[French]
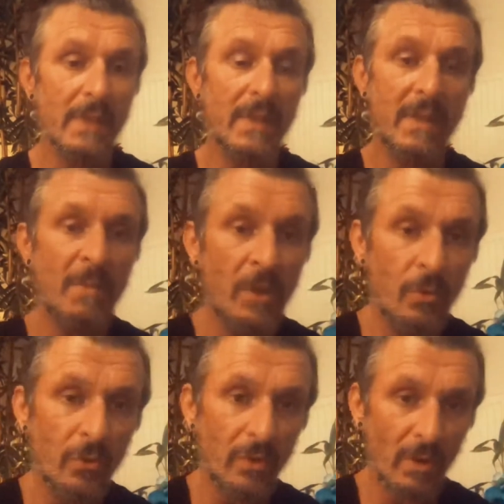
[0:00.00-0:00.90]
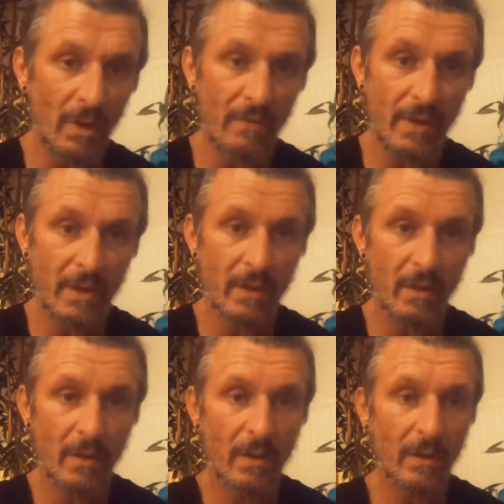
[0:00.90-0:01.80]
10 minutes avec
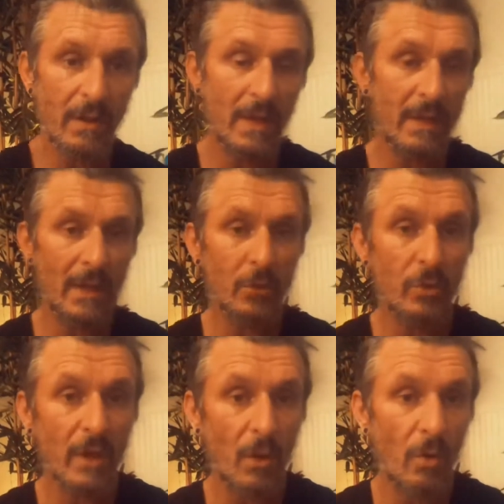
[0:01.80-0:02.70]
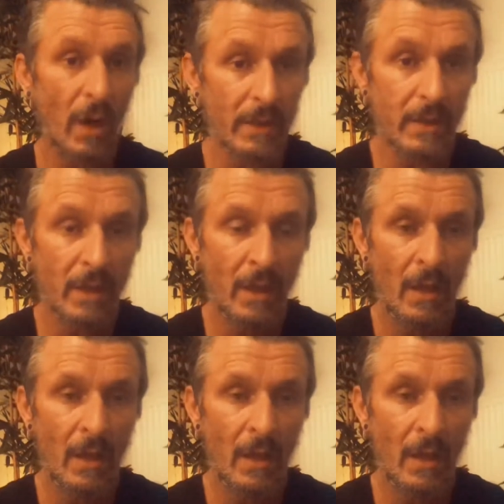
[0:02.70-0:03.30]
quelqu'un de très haut gradé,